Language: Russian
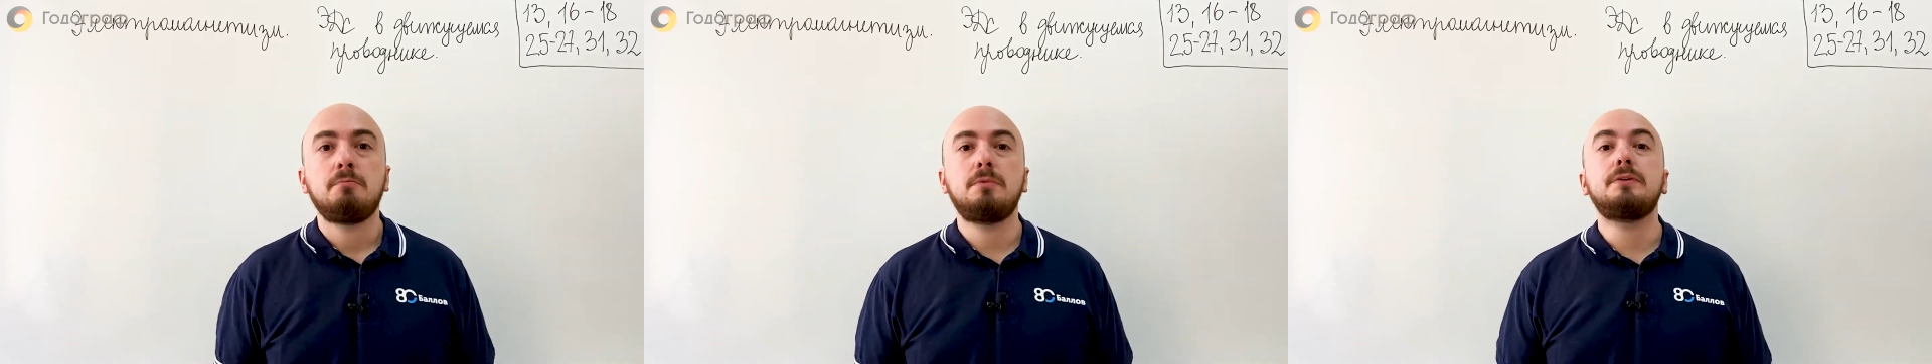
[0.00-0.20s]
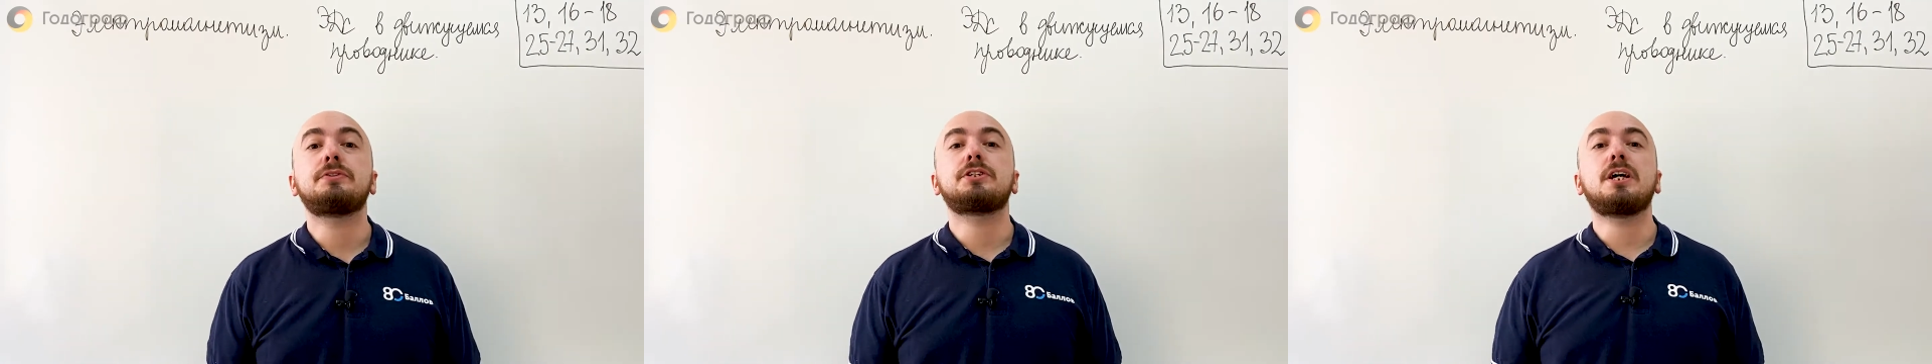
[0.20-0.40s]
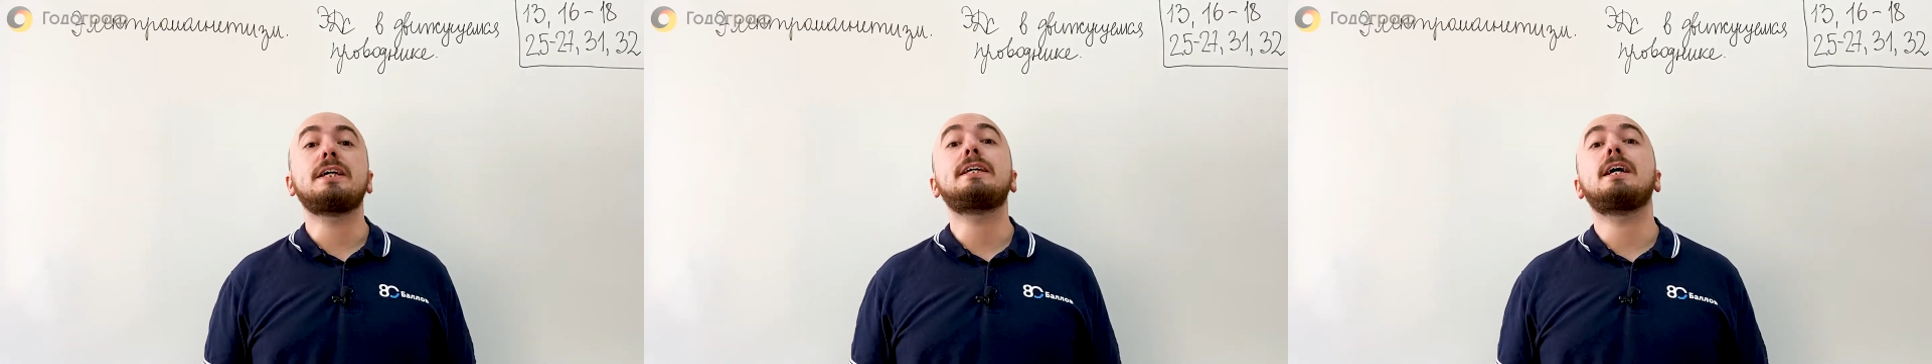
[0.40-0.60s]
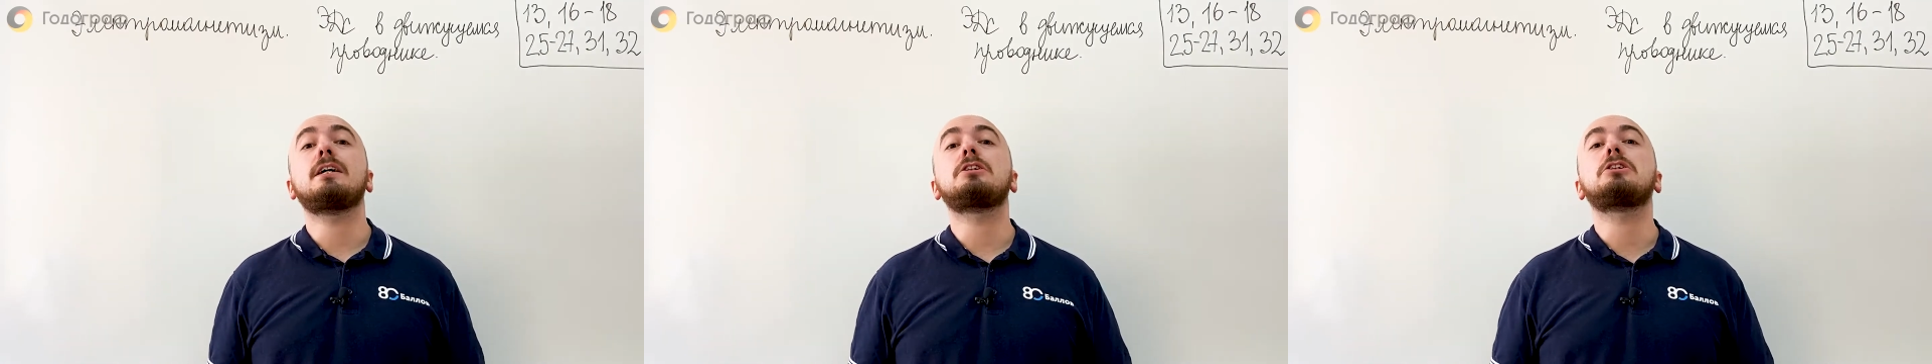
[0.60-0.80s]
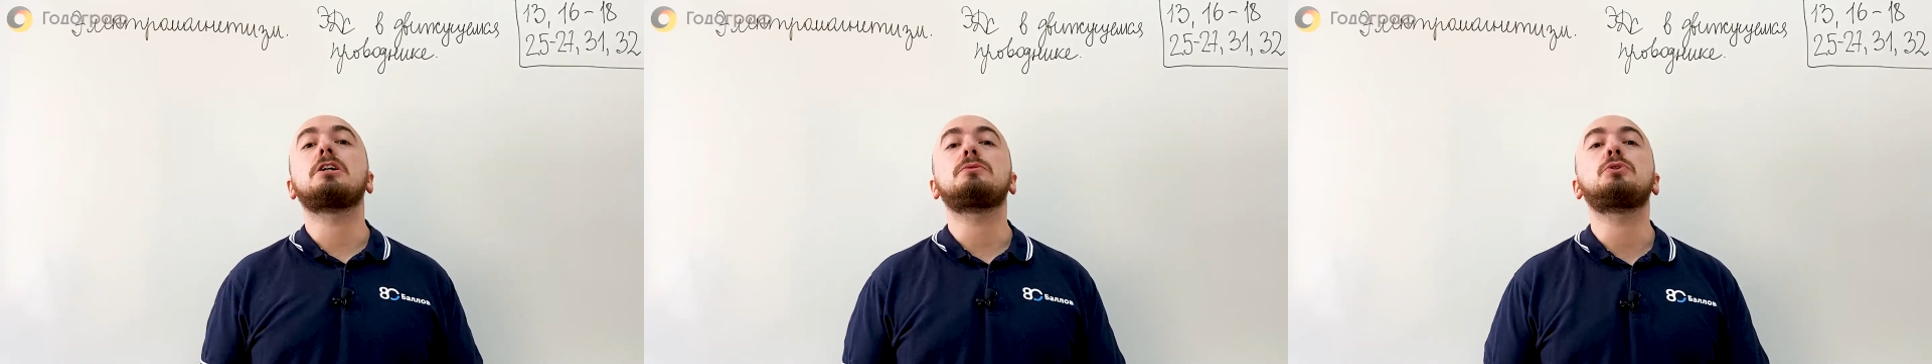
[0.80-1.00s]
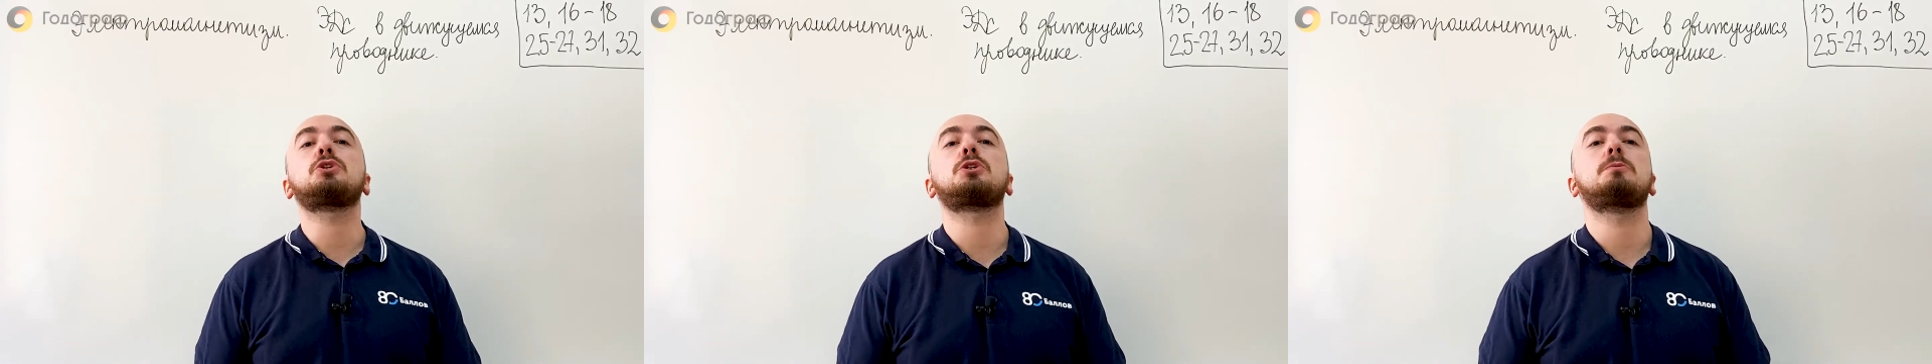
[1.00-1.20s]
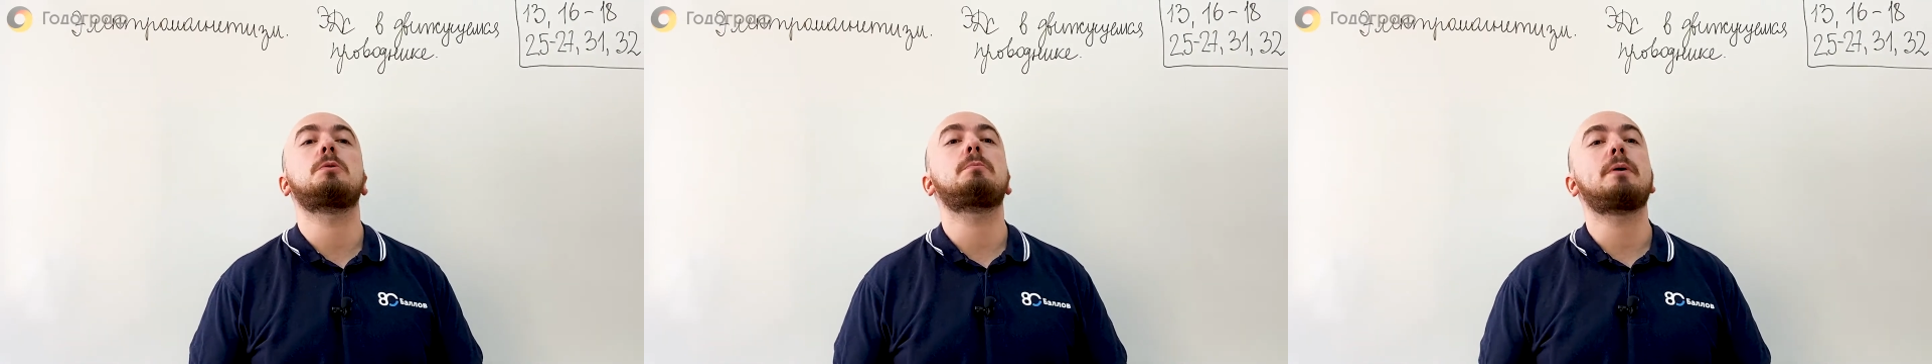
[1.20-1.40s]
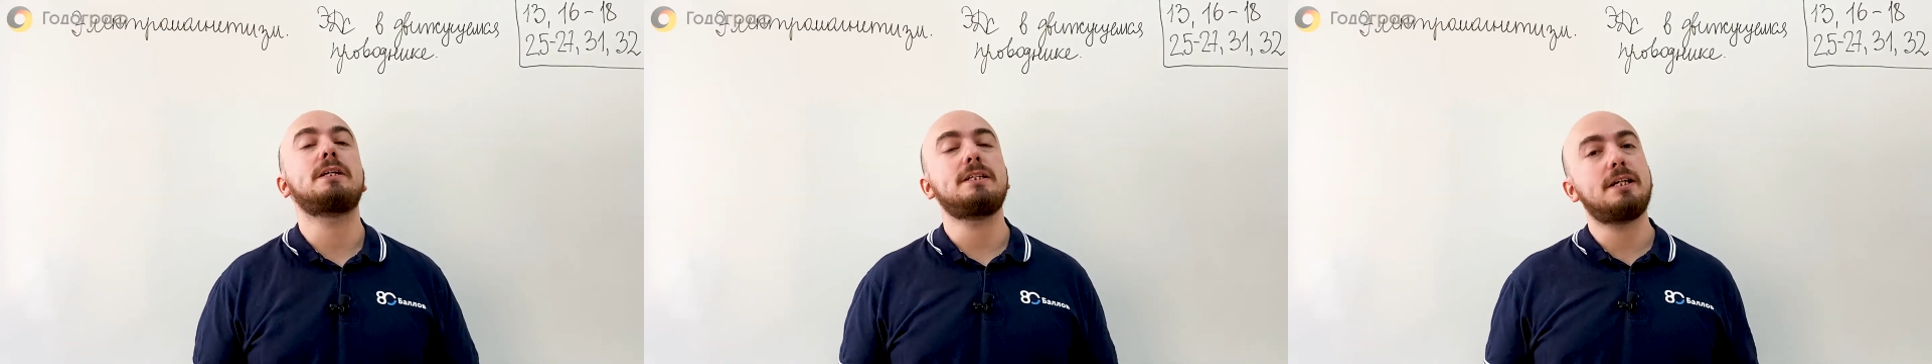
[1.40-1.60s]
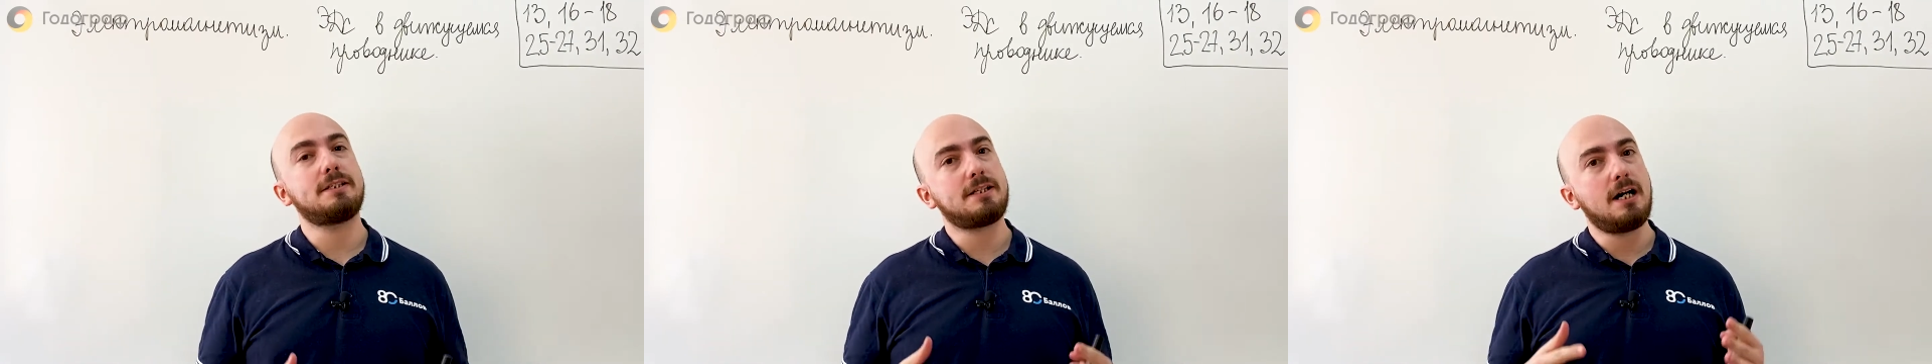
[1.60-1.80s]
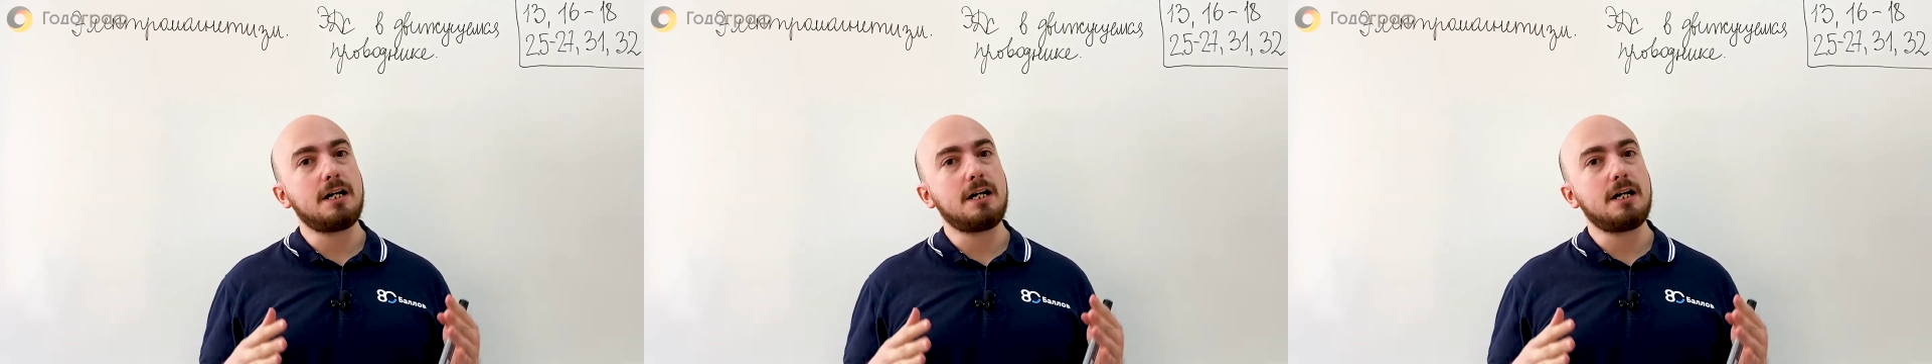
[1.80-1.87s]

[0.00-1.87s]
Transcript: Мы в шаге от того, чтобы понять,